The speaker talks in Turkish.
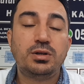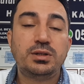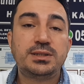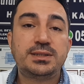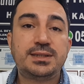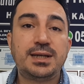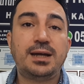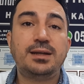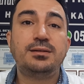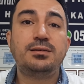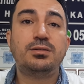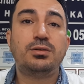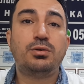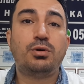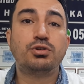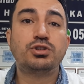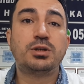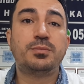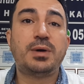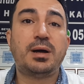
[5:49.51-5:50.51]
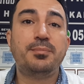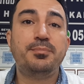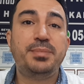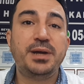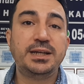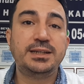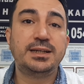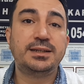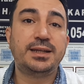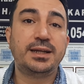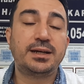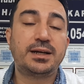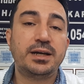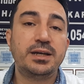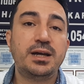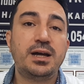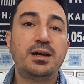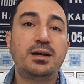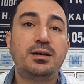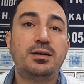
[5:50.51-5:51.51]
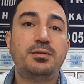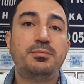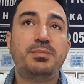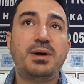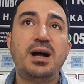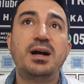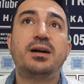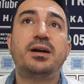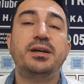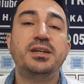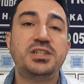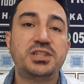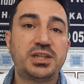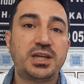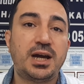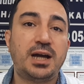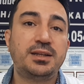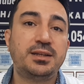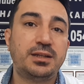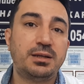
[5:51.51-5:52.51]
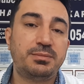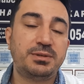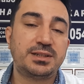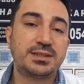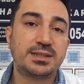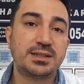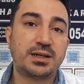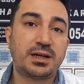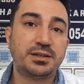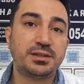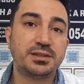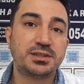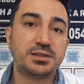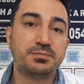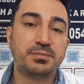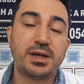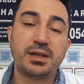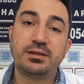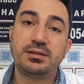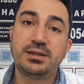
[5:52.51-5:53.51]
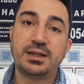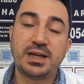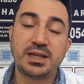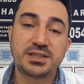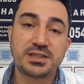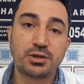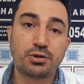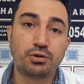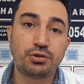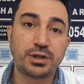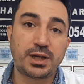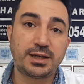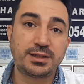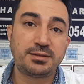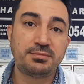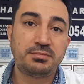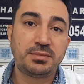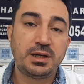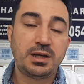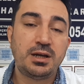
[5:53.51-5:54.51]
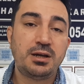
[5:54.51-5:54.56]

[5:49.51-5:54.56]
Sen o zaman BDDK'ya bankayı şikayet edebilirsin kardeşim. Ben dilekçe gönderdim.